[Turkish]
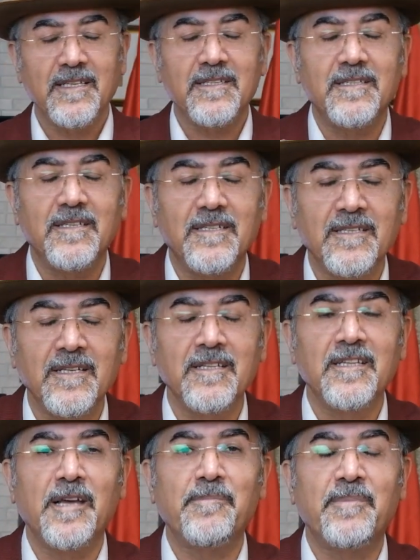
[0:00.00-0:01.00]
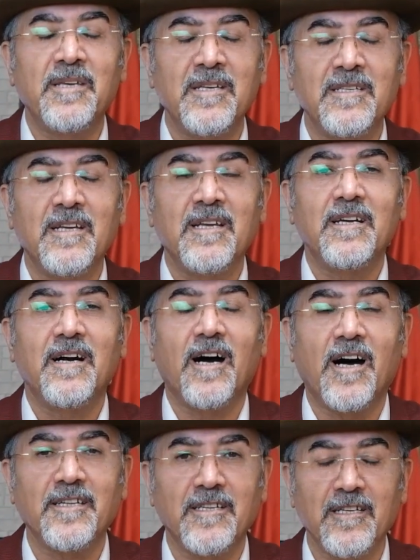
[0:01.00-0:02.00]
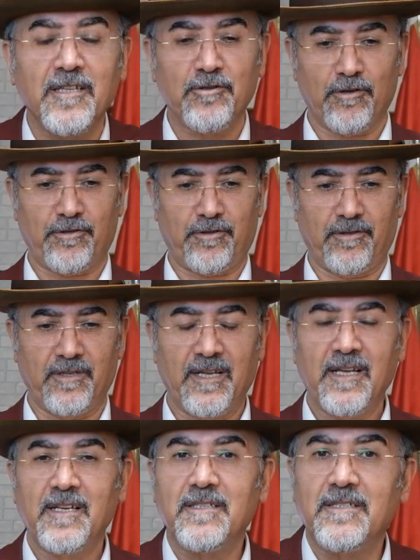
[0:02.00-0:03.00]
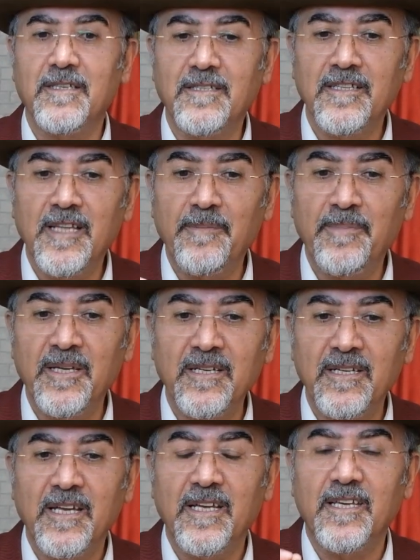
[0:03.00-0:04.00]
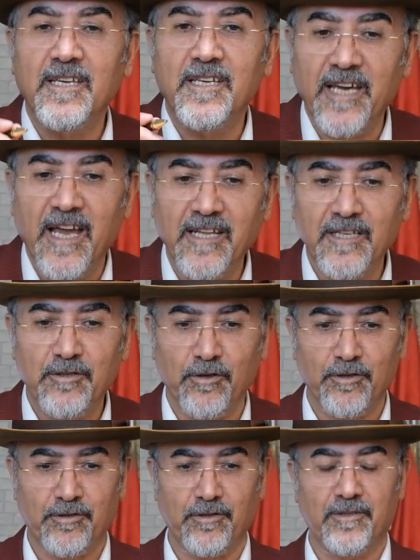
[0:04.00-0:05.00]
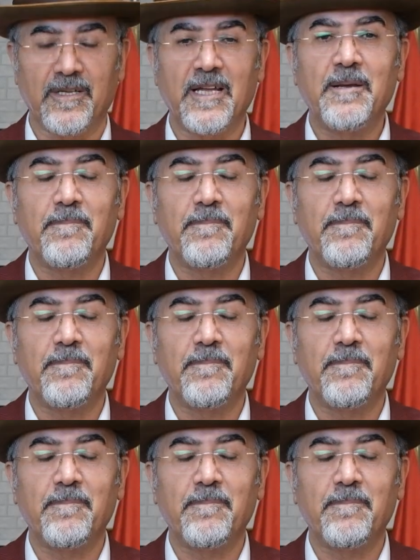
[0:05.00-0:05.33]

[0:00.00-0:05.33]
sizin de bir anınız olsun, sizin de bir hikayeniz olsun.